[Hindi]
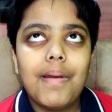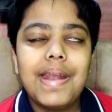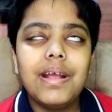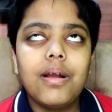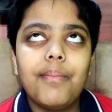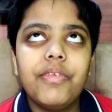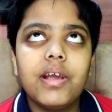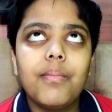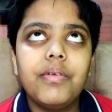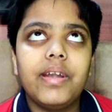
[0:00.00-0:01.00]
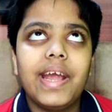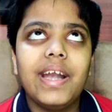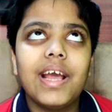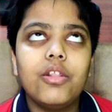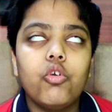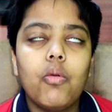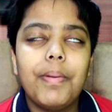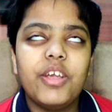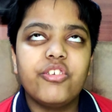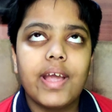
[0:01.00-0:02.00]
मैंने कम से कम डेढ़ या दो
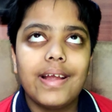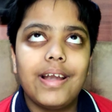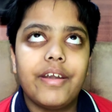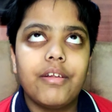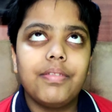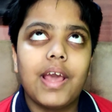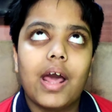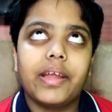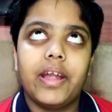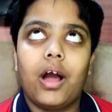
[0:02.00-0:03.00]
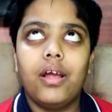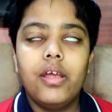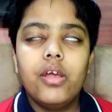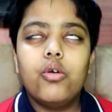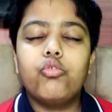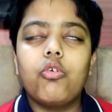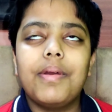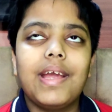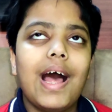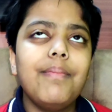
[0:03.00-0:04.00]
पेज का एक लेटर तैयार किया
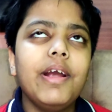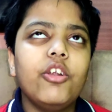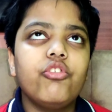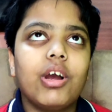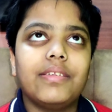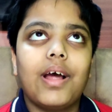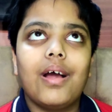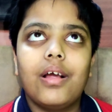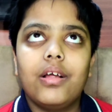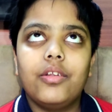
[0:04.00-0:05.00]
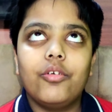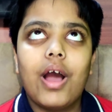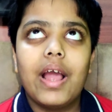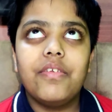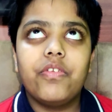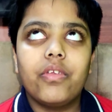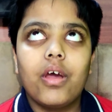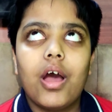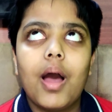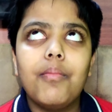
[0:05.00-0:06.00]
उसको मैं याद भी कर चुका था तो गाइस
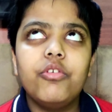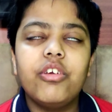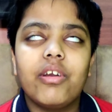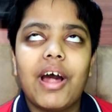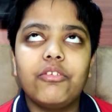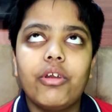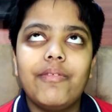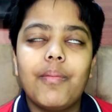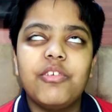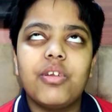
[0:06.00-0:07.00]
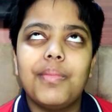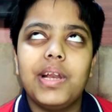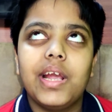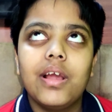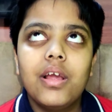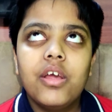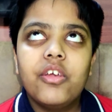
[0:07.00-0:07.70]
अब मुझे रात को इन्फॉर्मेशन मिली